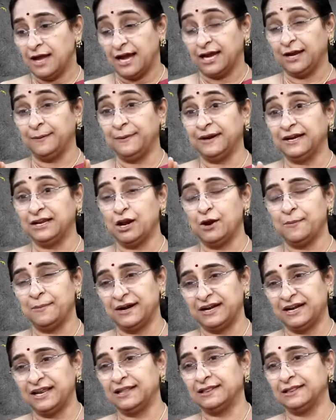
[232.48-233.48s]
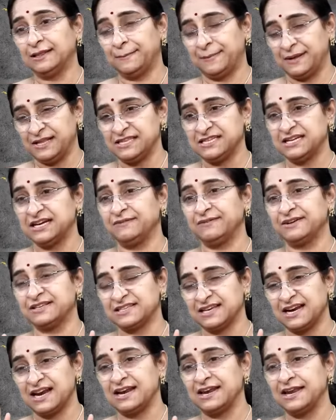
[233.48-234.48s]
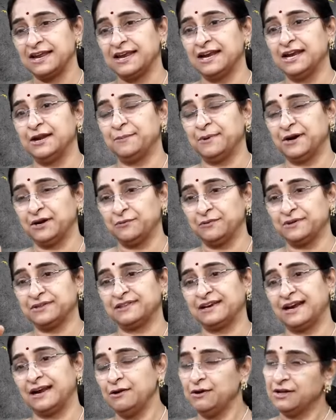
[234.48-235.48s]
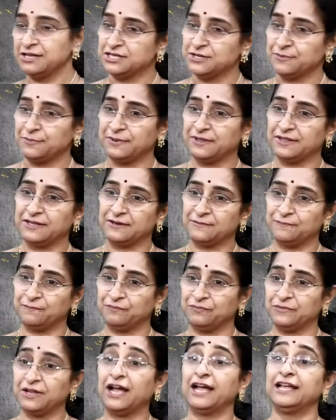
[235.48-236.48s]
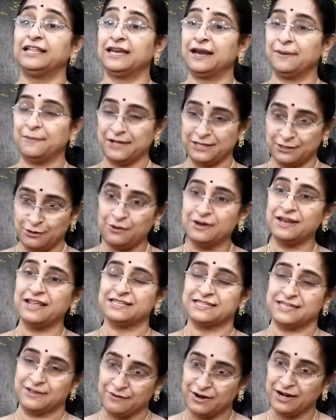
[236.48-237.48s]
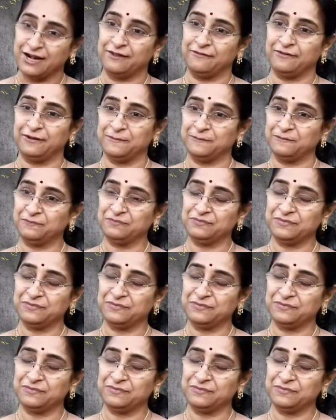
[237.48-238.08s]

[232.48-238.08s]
అగ్గిపెట్టెలో పట్టేంత పల్చటి వస్త్రాలు నెయ్యండి పట్టు వస్త్రాలు అని చెప్పింది హైదరాబాద్లో నేసేవాళ్ళు ఇవి